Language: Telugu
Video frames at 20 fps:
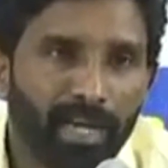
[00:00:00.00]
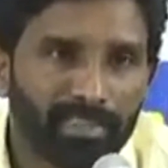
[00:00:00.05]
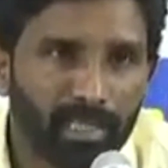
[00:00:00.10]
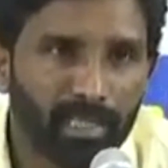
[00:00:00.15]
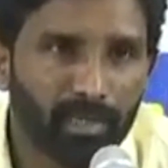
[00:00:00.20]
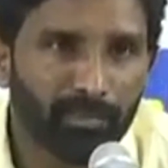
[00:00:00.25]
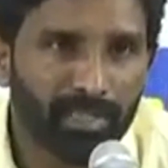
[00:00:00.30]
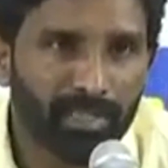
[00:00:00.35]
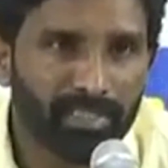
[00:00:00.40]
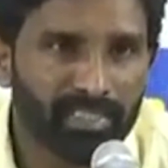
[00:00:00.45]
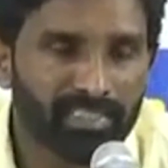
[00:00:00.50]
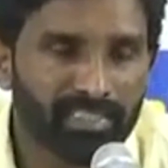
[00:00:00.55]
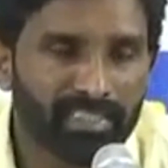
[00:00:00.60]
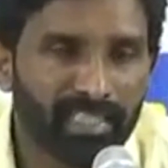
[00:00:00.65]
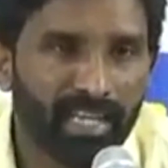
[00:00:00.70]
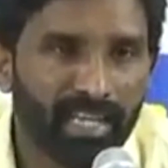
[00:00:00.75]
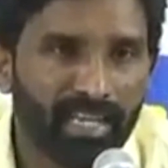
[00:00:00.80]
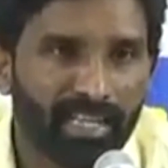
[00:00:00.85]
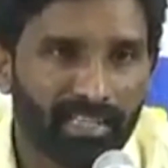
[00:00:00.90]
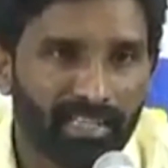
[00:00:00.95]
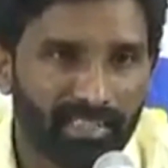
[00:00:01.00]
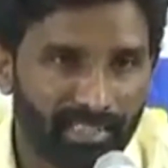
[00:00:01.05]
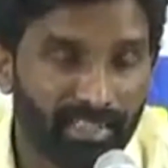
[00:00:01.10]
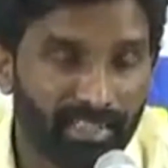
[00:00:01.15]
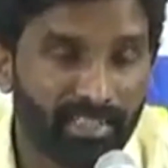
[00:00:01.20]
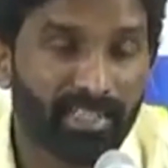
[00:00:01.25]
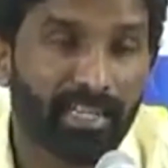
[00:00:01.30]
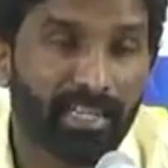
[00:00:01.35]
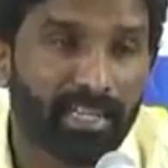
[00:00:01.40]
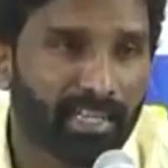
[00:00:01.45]
మాత్రమే ప్రశ్నించాలి
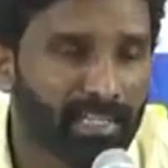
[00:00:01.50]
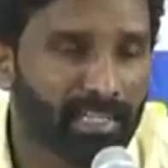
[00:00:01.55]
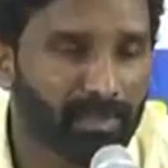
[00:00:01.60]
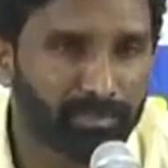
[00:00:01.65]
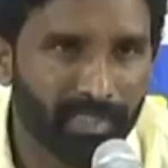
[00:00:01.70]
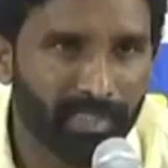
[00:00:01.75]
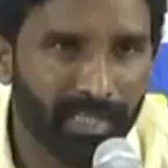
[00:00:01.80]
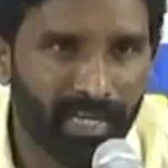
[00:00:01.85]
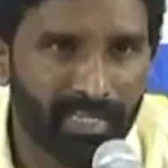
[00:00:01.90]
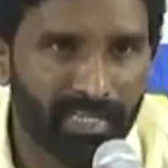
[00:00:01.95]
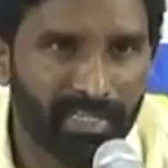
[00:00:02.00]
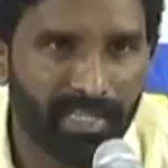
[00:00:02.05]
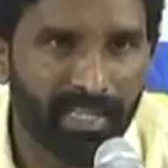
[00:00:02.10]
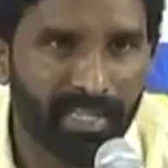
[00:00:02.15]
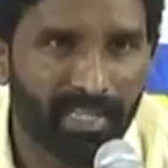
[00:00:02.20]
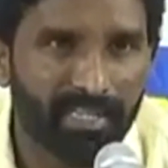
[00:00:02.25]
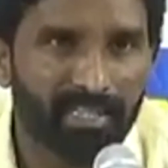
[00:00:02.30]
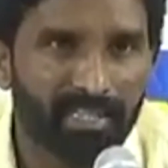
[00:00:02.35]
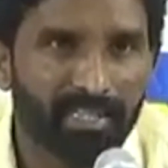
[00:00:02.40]
ఈయన ఎట్లా చెప్తాడంటే